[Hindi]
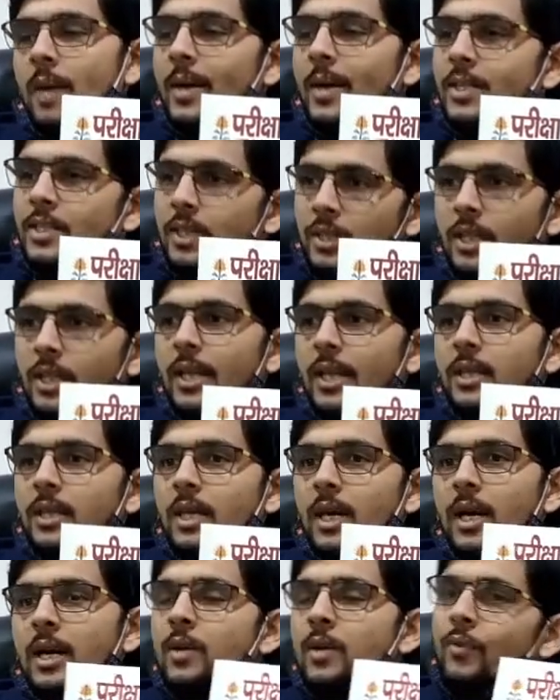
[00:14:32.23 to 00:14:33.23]
हमारी चलती
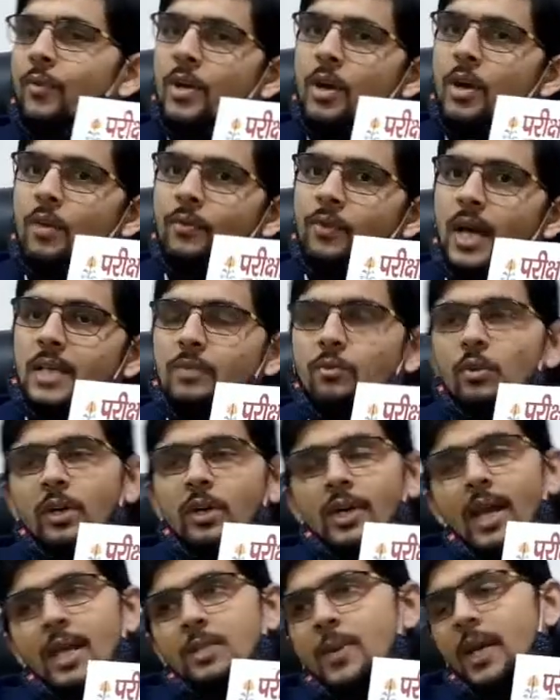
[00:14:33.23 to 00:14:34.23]
रहती है फ्री ऑफ क्लास
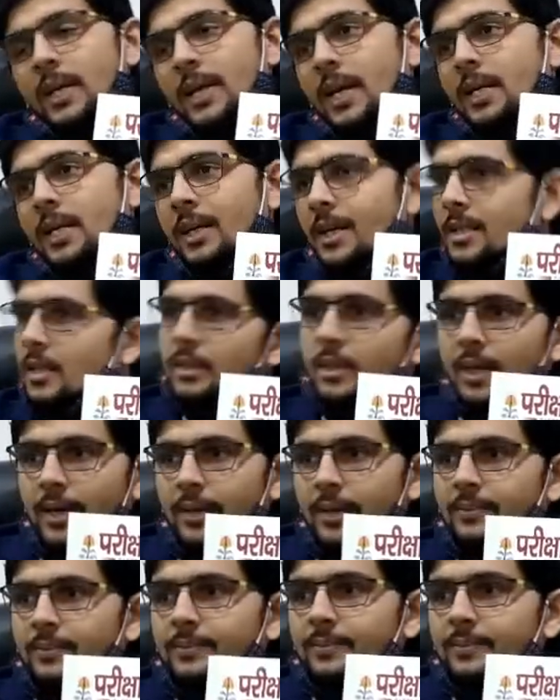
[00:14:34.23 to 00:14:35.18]
वो क्लास भी अटेंड कर सकता है